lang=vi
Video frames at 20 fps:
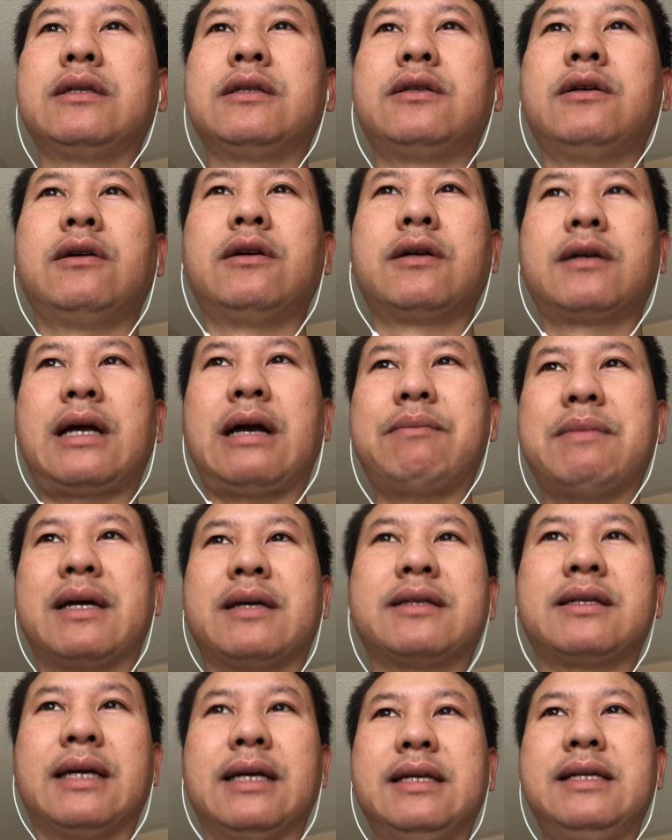cho các
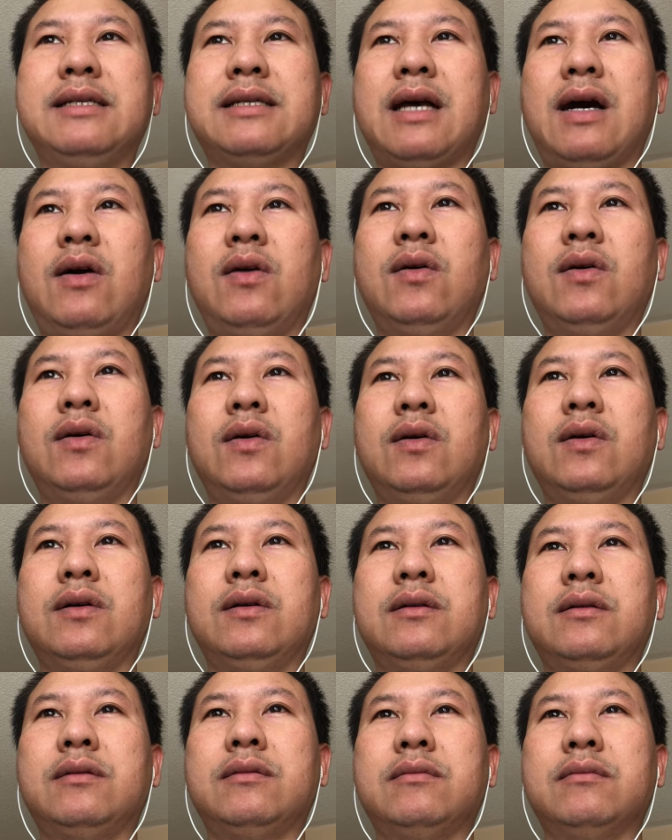bạn trẻ đi sau
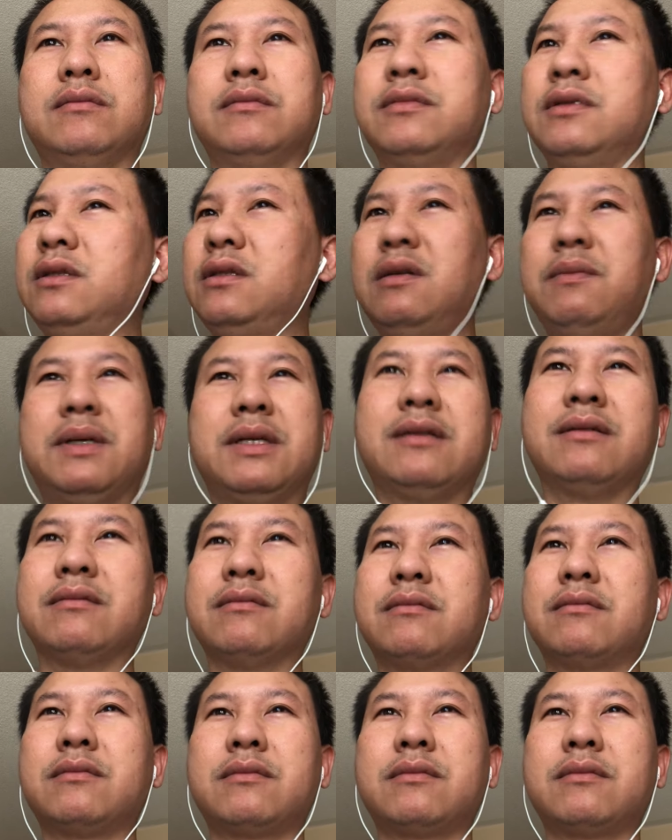nhưng mình